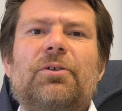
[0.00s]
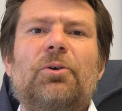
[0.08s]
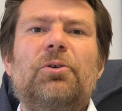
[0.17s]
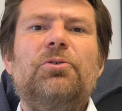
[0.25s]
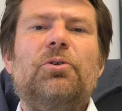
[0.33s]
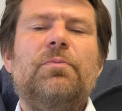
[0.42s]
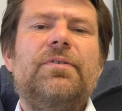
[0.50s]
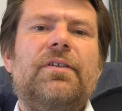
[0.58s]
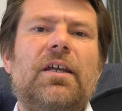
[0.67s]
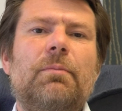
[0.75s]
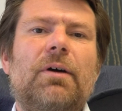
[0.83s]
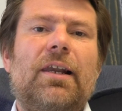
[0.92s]
rund ums
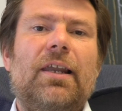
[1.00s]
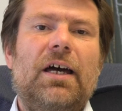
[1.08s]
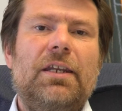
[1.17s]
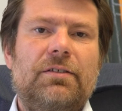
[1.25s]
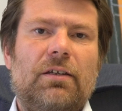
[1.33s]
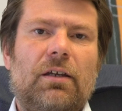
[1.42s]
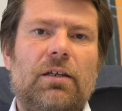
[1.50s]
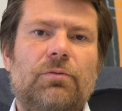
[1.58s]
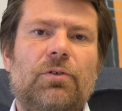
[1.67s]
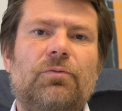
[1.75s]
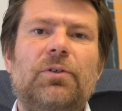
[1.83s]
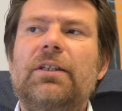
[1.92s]
Thema
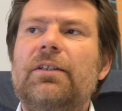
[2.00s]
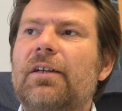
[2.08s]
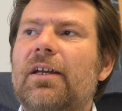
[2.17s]
Ladetarife findet